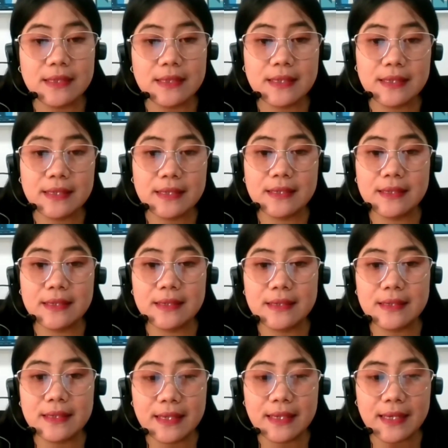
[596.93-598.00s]
sorry. di
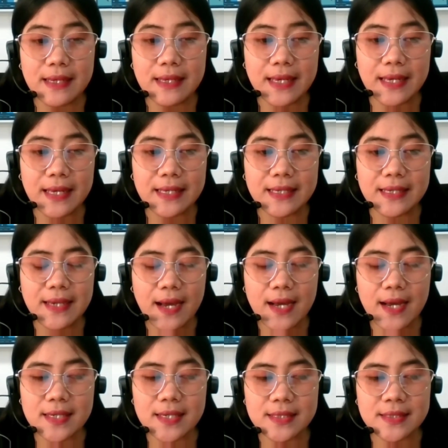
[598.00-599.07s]
uh,
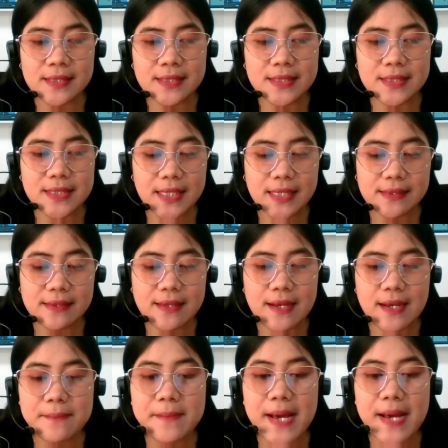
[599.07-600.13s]
ya
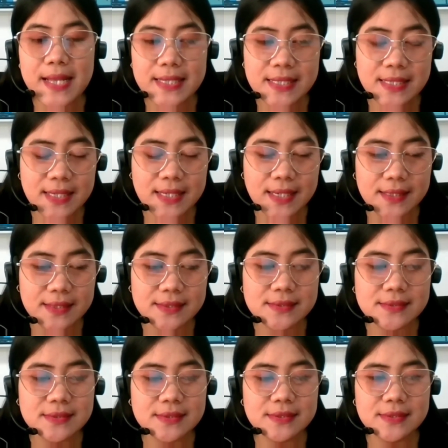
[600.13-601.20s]
uh, uh, kita
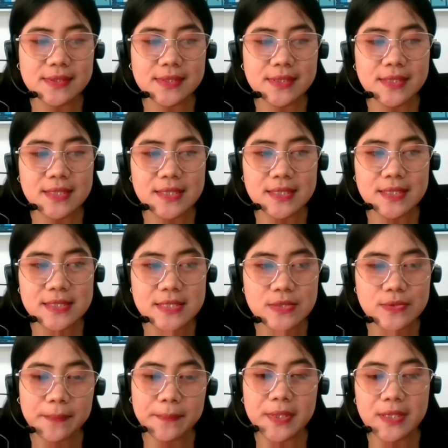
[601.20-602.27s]
kembalikan uh, swapnya